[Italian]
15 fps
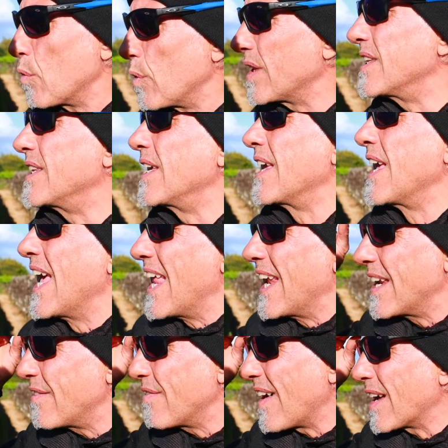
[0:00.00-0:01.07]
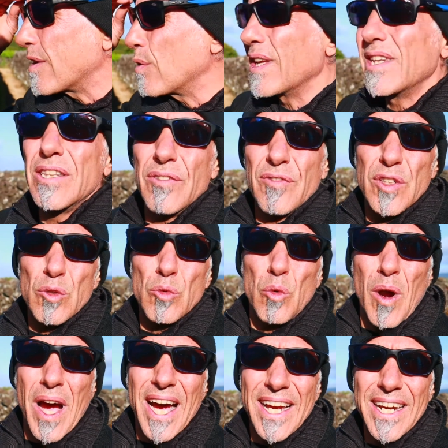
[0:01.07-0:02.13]
quindi li vado a
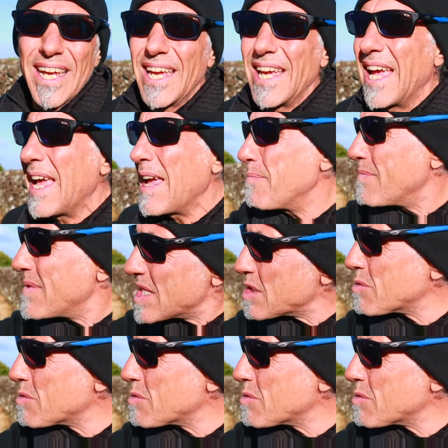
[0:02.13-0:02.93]
individuare e mi